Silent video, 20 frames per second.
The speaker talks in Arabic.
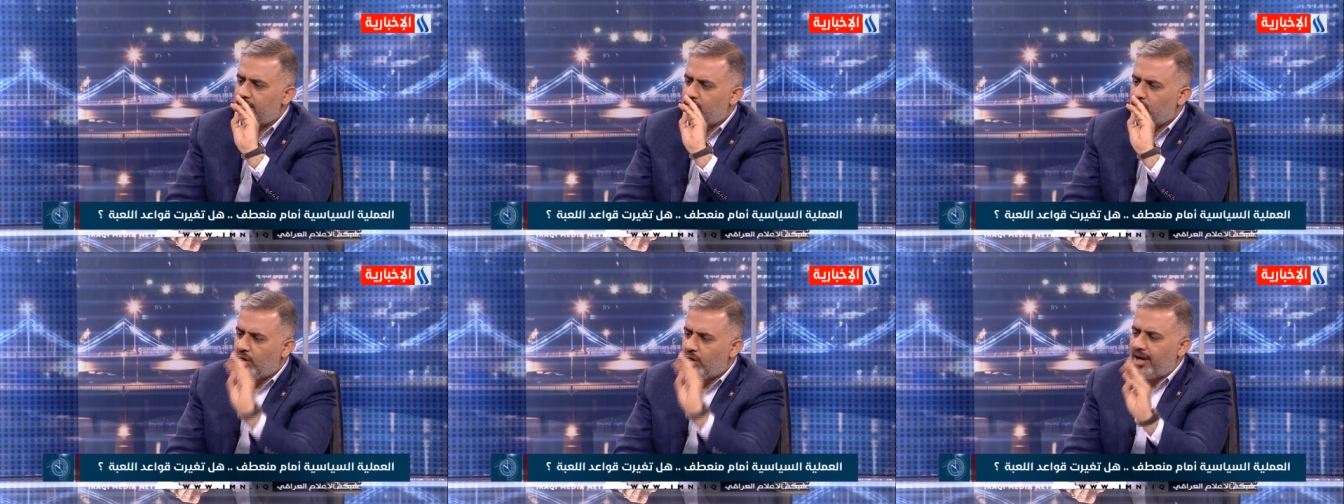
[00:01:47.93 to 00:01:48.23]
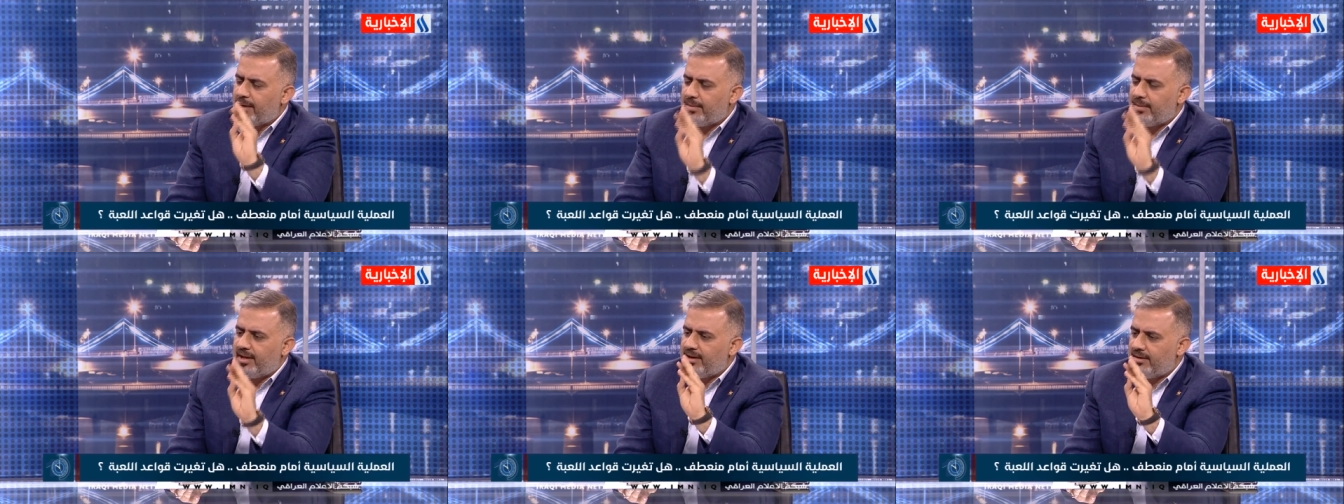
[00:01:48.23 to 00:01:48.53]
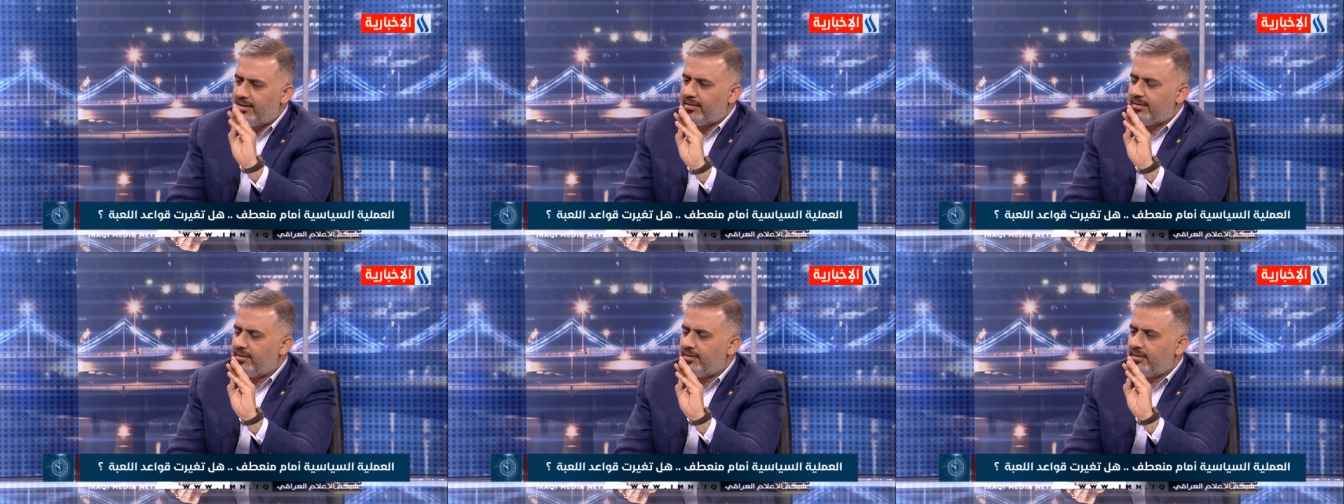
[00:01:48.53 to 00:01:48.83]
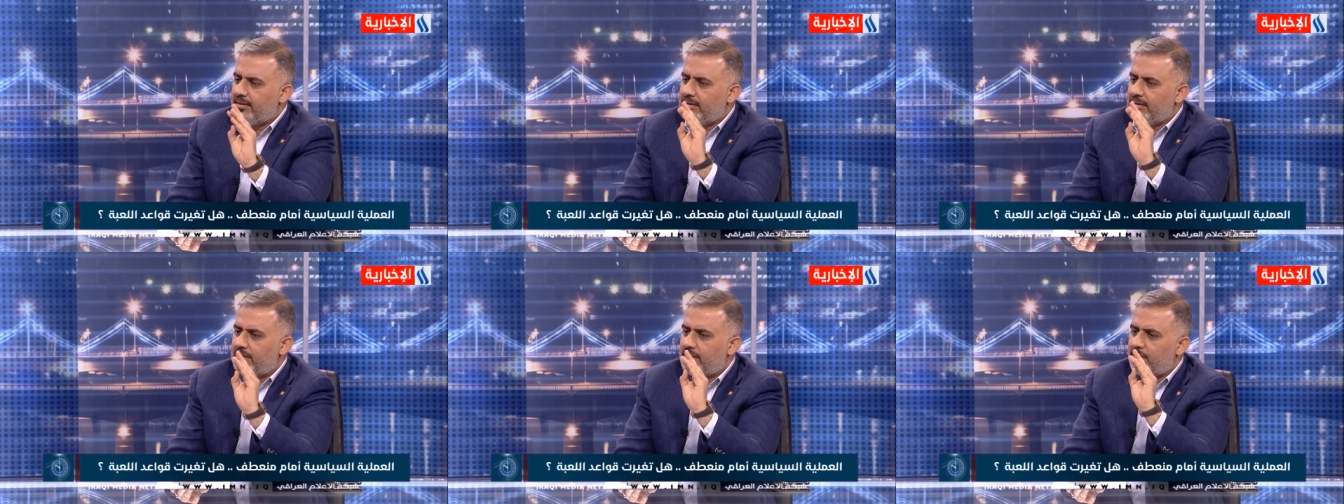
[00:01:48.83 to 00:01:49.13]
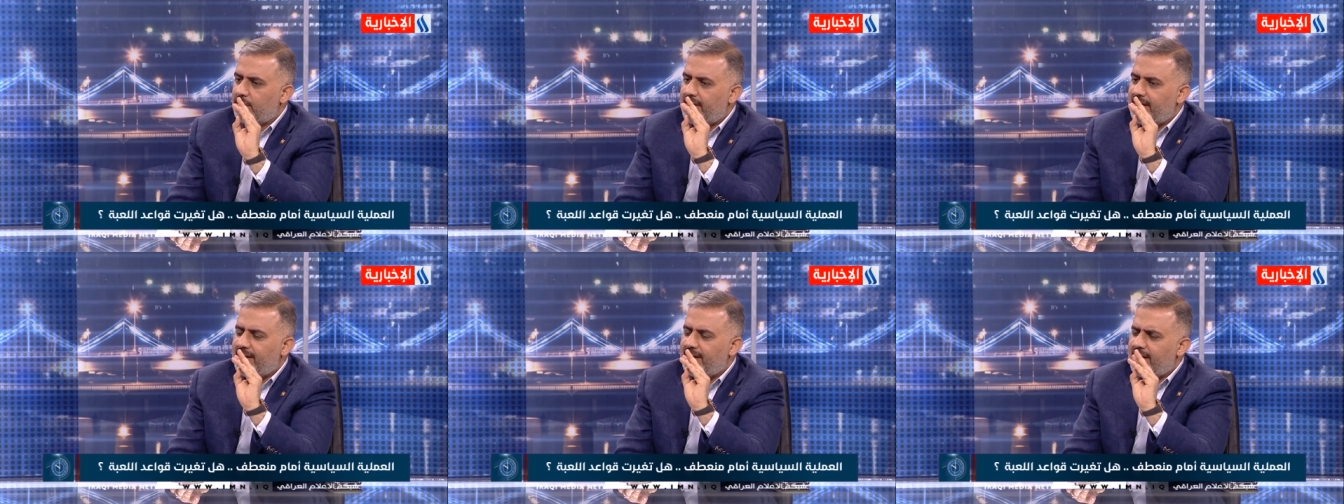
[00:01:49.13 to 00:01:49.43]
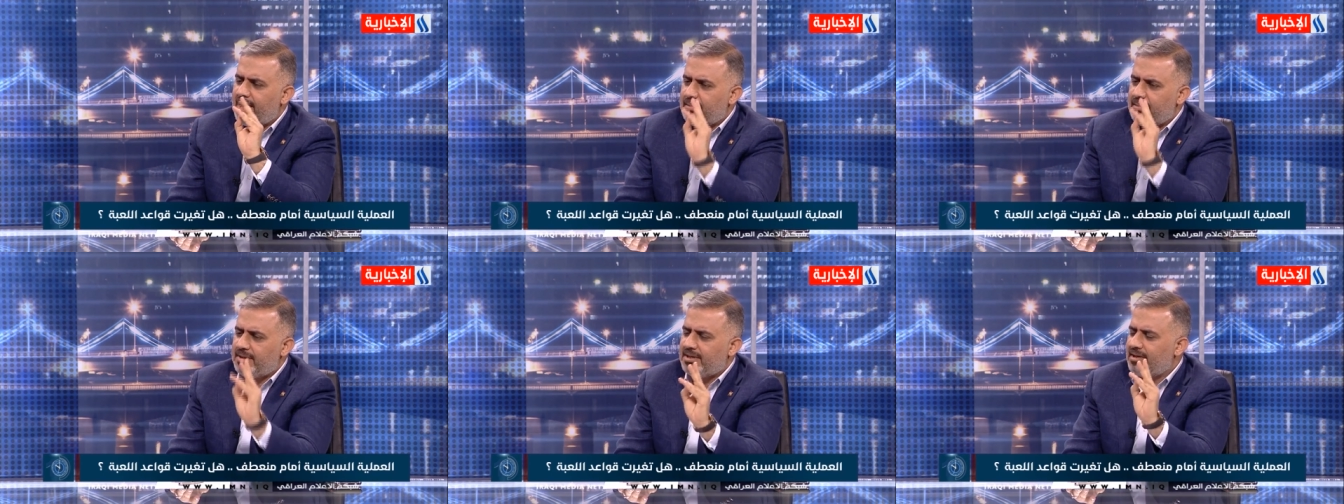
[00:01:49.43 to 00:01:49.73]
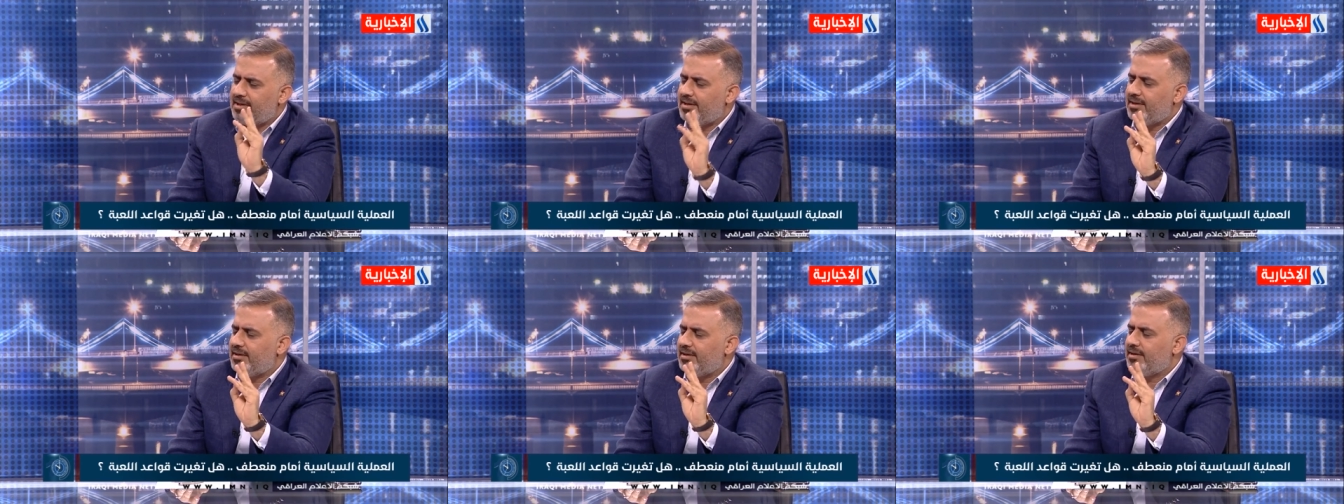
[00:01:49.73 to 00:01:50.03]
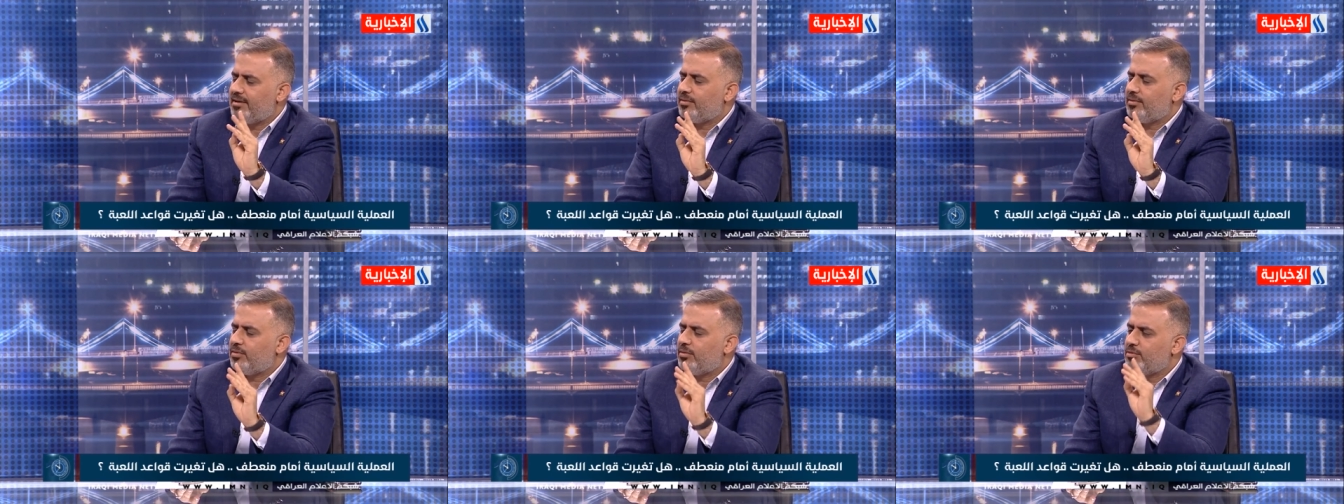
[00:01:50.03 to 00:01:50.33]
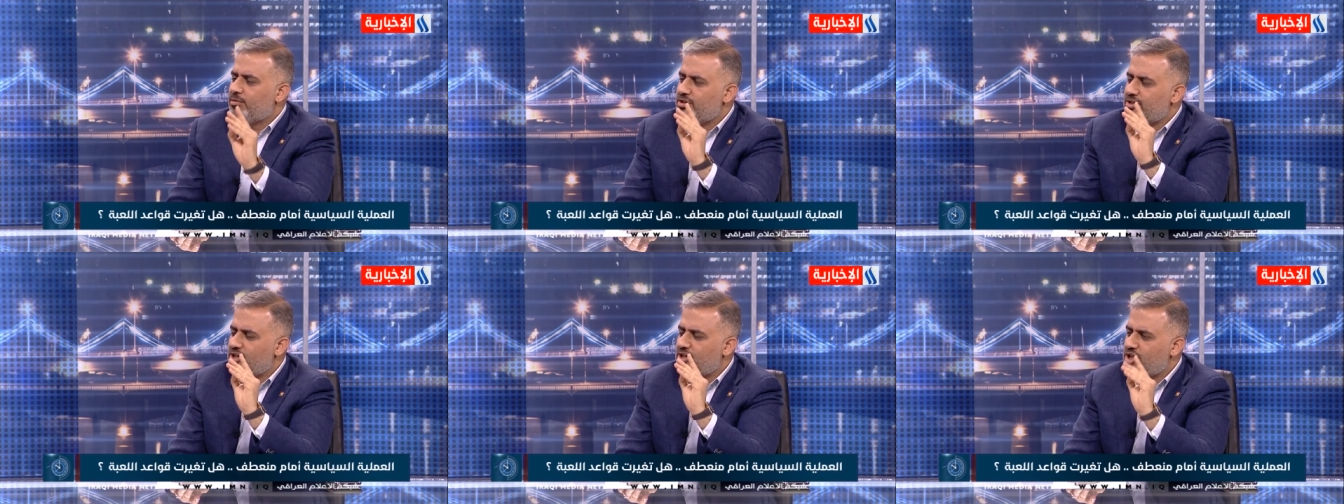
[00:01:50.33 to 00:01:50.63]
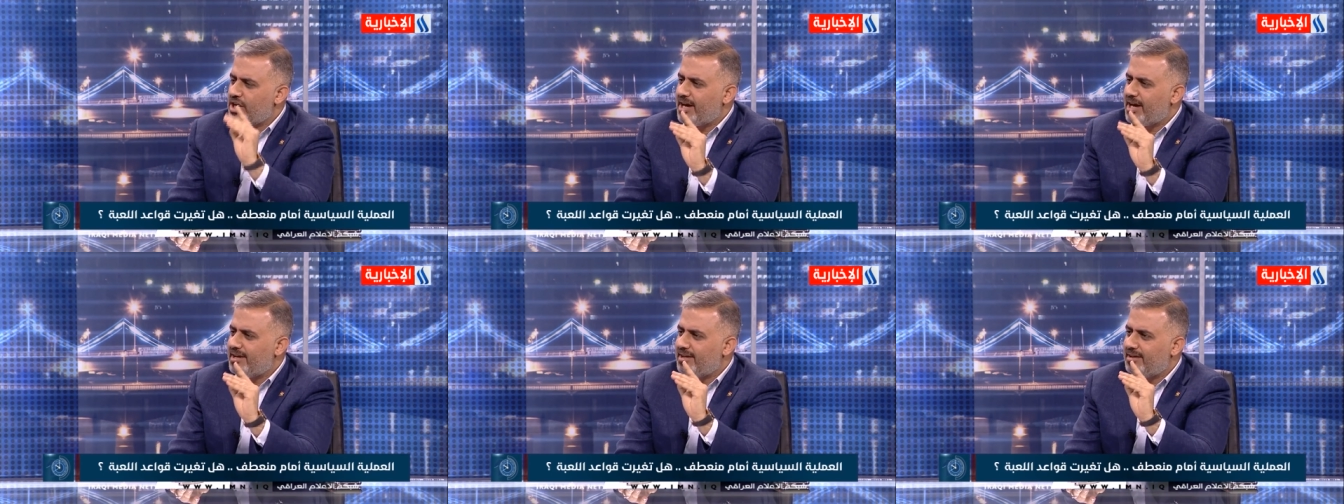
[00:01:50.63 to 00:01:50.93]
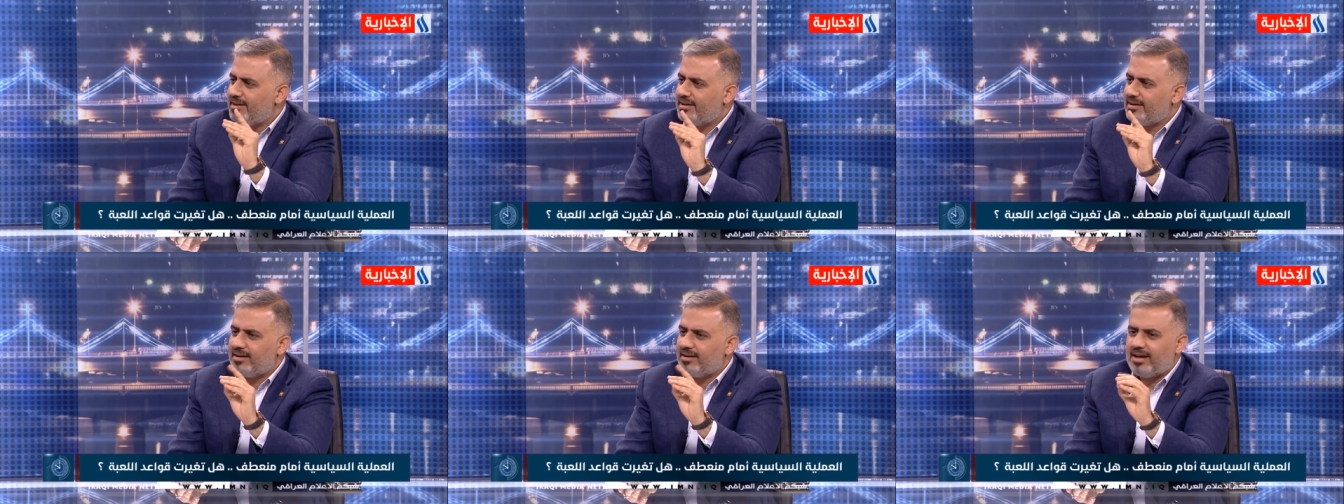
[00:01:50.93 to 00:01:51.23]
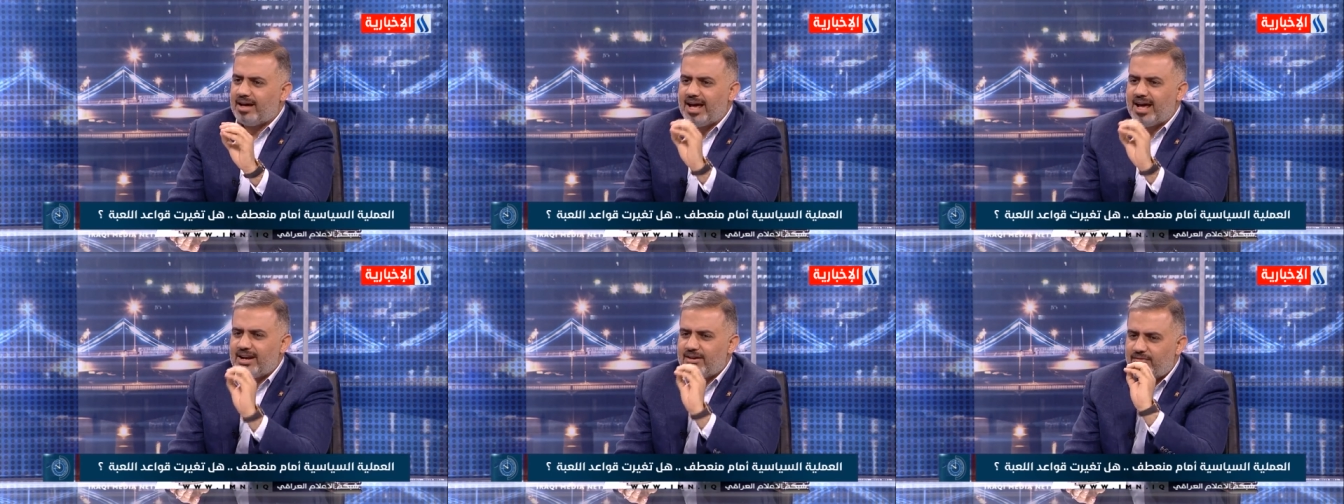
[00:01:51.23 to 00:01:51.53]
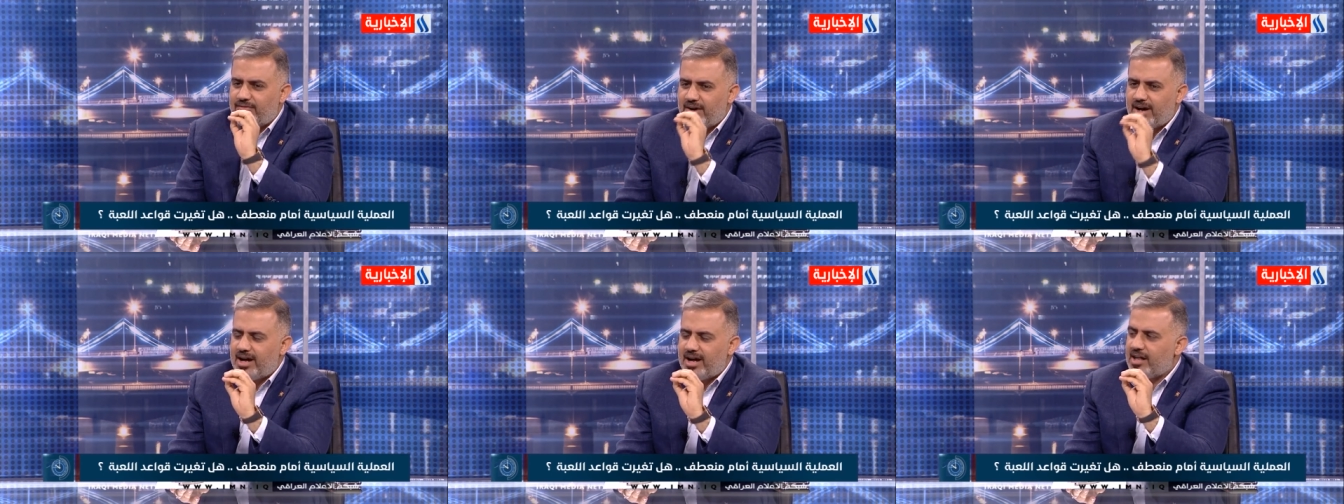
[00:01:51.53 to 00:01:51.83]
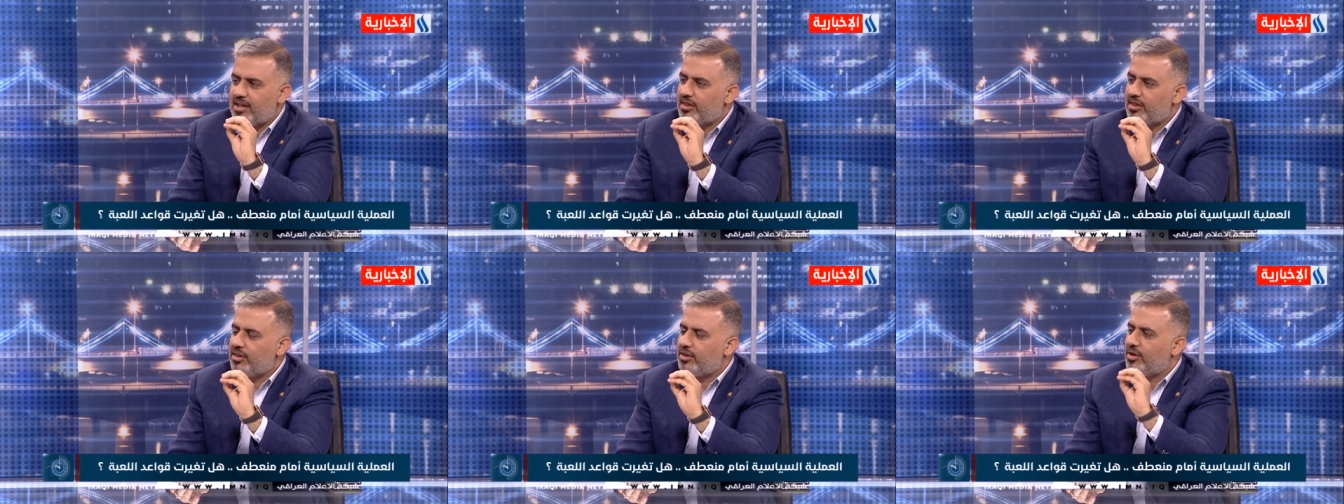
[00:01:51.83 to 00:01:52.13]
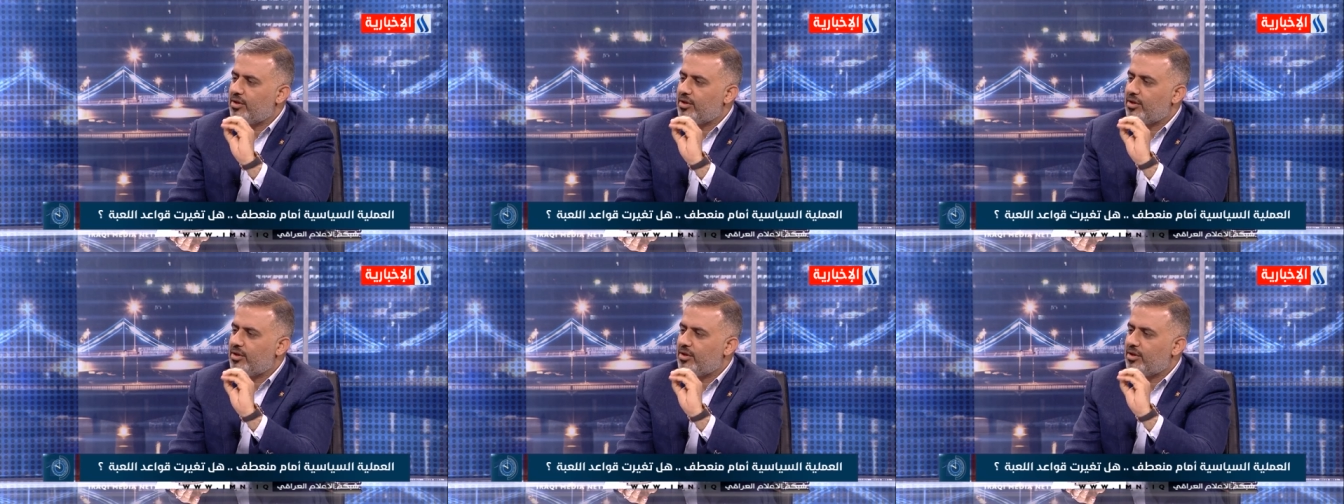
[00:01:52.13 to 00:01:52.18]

نخبا وإعلاميين ومستشارين ألفاظ